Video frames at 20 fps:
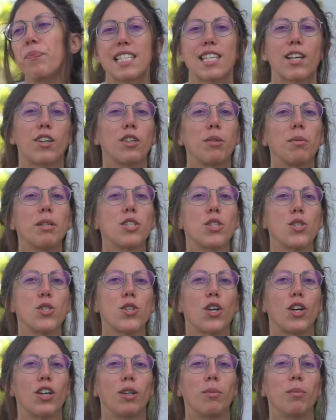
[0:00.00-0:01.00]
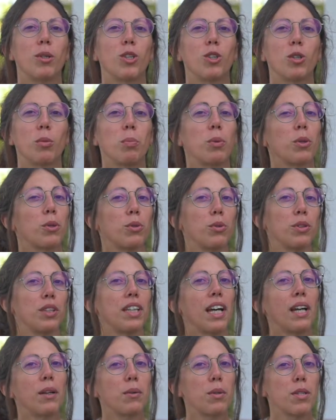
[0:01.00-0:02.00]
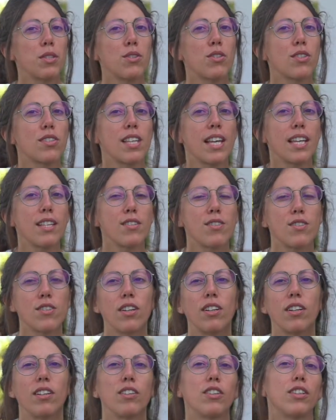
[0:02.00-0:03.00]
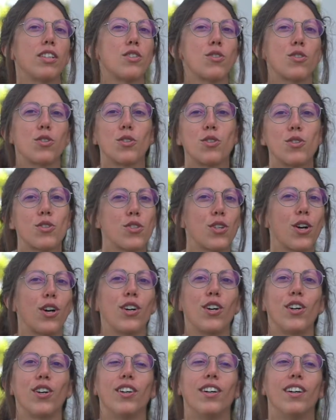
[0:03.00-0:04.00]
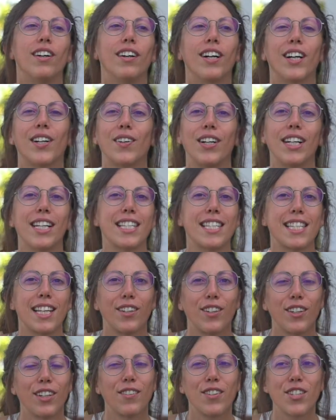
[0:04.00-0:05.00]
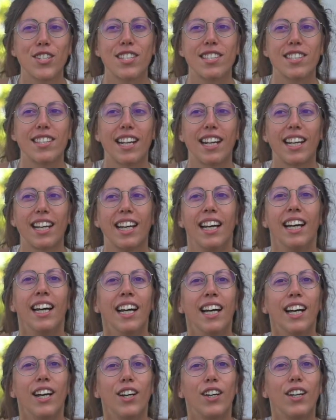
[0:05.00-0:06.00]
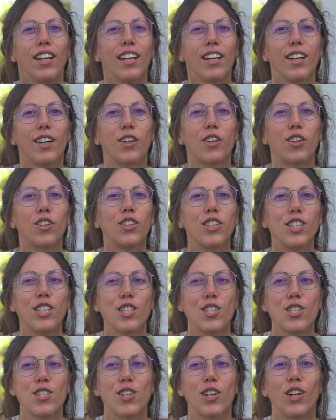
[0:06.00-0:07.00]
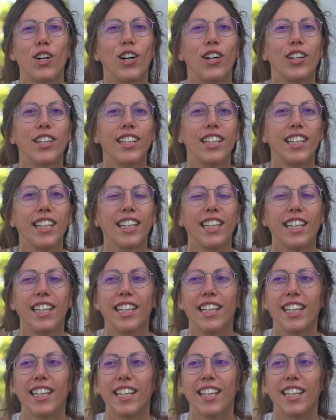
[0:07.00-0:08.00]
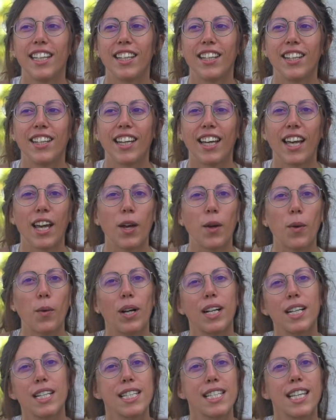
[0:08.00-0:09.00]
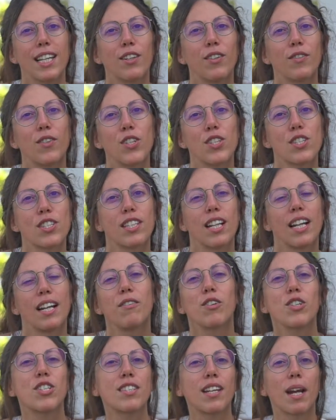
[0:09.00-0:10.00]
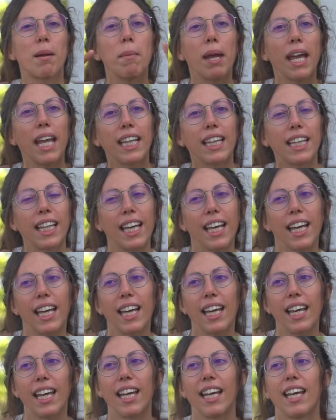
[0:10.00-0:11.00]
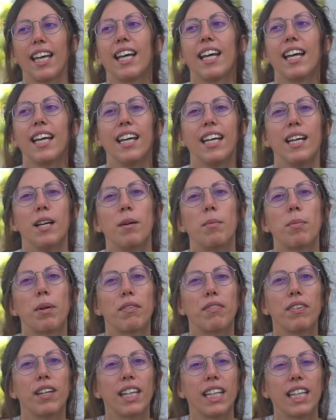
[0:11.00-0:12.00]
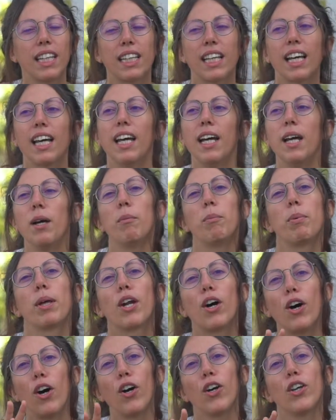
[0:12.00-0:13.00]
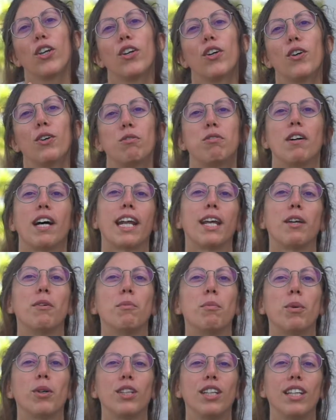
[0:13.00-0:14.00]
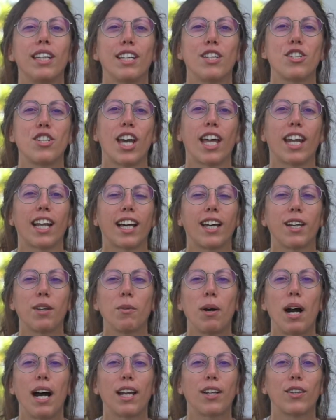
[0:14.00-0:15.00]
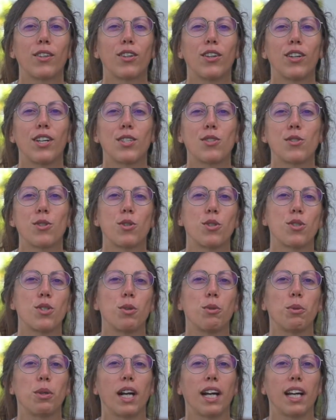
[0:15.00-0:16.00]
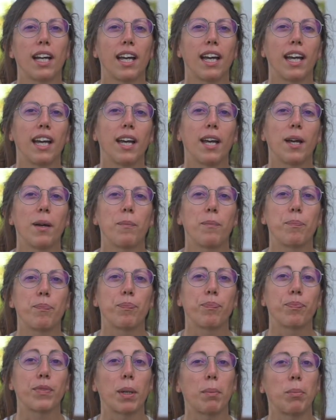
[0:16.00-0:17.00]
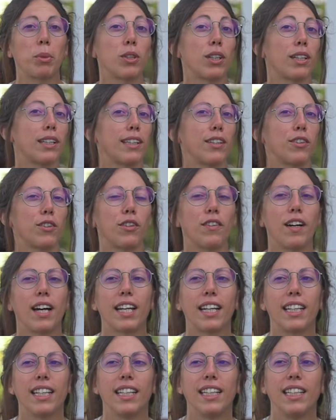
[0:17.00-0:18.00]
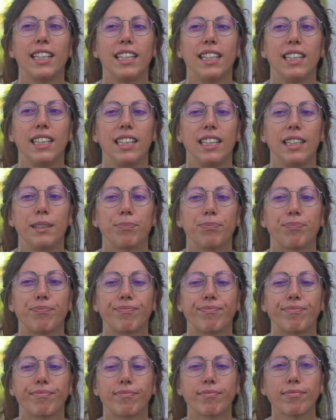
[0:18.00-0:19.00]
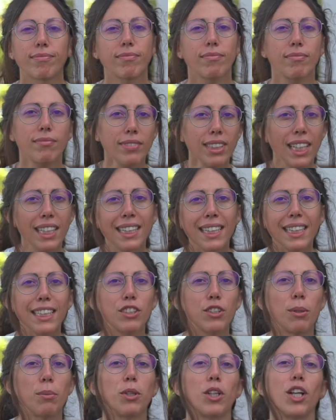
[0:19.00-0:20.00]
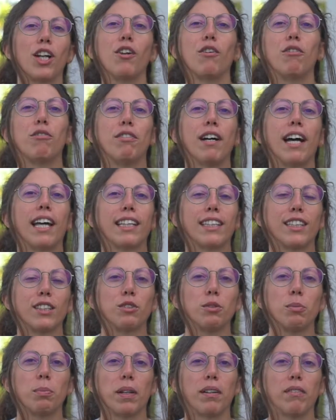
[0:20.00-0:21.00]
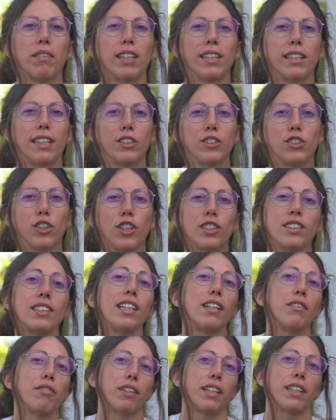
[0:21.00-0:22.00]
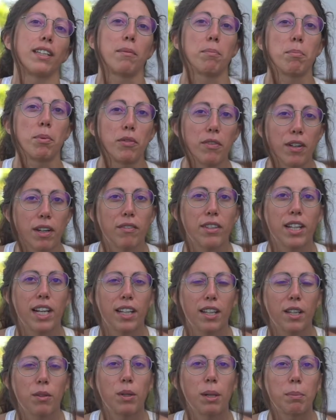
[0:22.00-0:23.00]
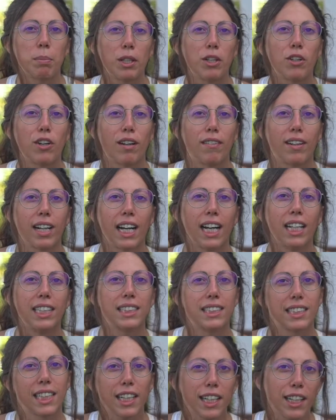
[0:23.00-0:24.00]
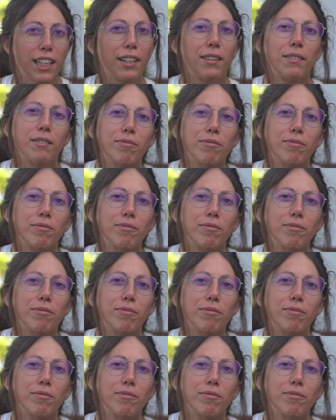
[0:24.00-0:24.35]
Secondo me ci sono molte opportunità in questo senso, io adesso non so eh, quali siano le vostre eh, condizioni, eh, quali siano vostri, le vostre mete preferite, però io farei un po' di ricerca a riguardo e sono sicura che mh, mm, potrete trovare dei, mh, mm, diciamo delle offerte super vantaggiose e nel frattempo farvi anche una piccola vacanza che